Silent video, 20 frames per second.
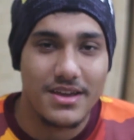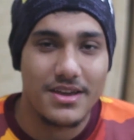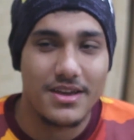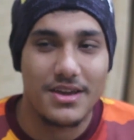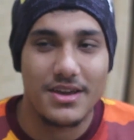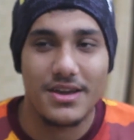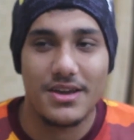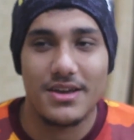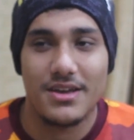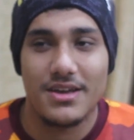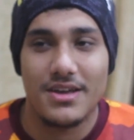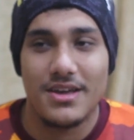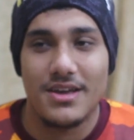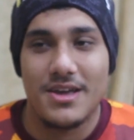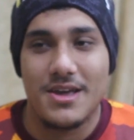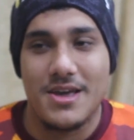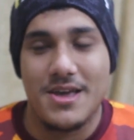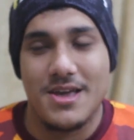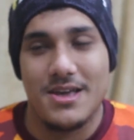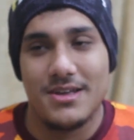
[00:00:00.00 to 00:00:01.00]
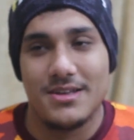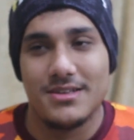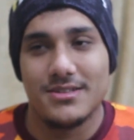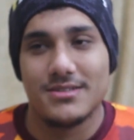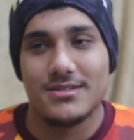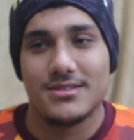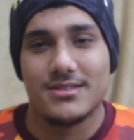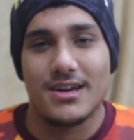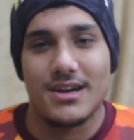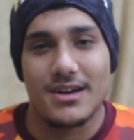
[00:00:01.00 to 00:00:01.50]

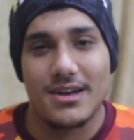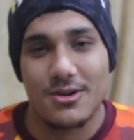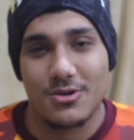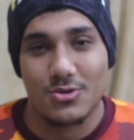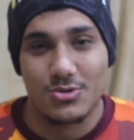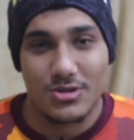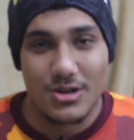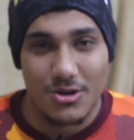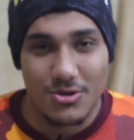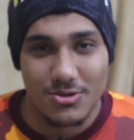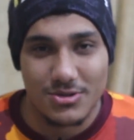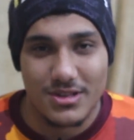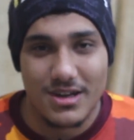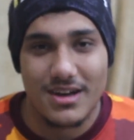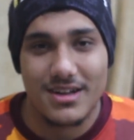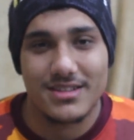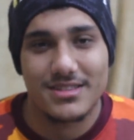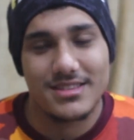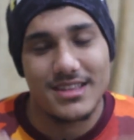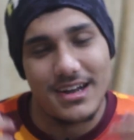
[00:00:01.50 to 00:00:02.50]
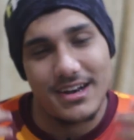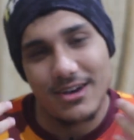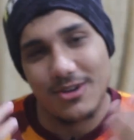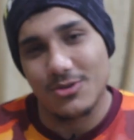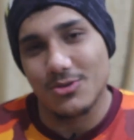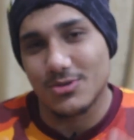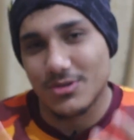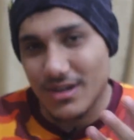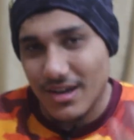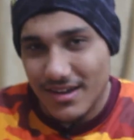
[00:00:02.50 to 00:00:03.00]
कि साढ़ा कुत्ता कुत्ता तारा
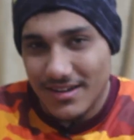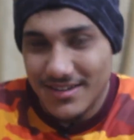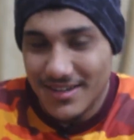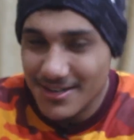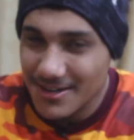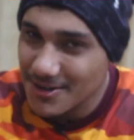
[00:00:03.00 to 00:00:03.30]
कुत्ता